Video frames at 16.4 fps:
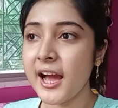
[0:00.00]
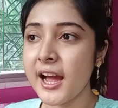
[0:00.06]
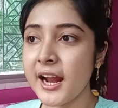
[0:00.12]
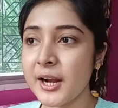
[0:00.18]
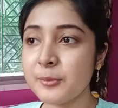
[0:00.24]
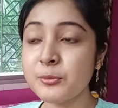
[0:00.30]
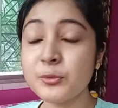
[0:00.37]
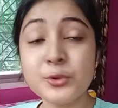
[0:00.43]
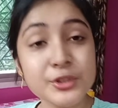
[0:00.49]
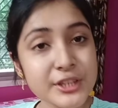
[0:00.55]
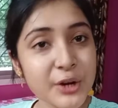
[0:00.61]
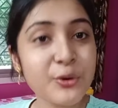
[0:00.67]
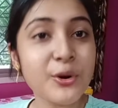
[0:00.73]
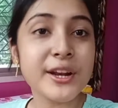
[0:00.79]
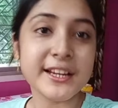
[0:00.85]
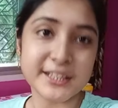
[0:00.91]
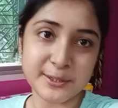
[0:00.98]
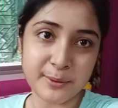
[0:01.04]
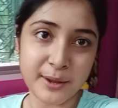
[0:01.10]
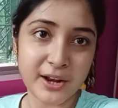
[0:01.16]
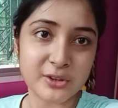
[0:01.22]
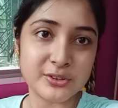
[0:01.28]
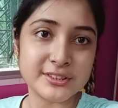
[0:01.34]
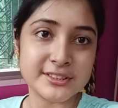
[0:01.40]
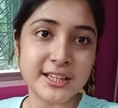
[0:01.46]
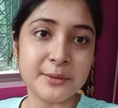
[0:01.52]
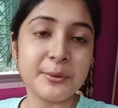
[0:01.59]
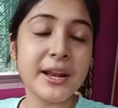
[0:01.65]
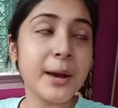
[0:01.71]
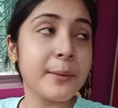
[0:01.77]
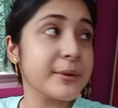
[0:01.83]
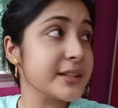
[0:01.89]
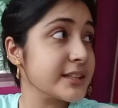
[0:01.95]
আর মুডটাও অনেকটা ভালো হয়ে যায়
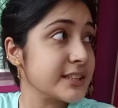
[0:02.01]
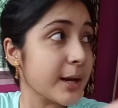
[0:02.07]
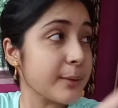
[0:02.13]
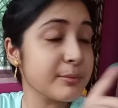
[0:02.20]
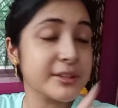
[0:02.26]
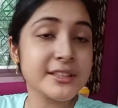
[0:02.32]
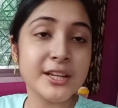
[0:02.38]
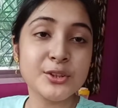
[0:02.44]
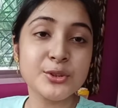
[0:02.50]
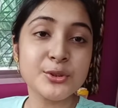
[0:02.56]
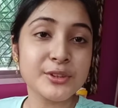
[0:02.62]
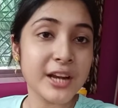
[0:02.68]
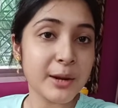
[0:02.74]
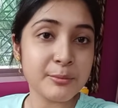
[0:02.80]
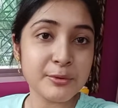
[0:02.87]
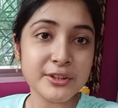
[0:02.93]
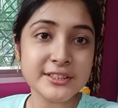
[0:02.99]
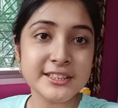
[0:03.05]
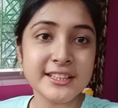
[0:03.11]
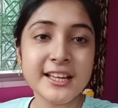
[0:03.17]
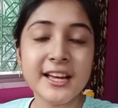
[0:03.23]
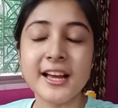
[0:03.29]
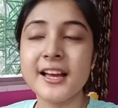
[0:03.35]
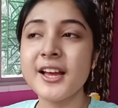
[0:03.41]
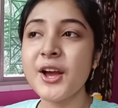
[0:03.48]
মানে আমাদের সামনে যেহেতু ক্লাব রয়েছে না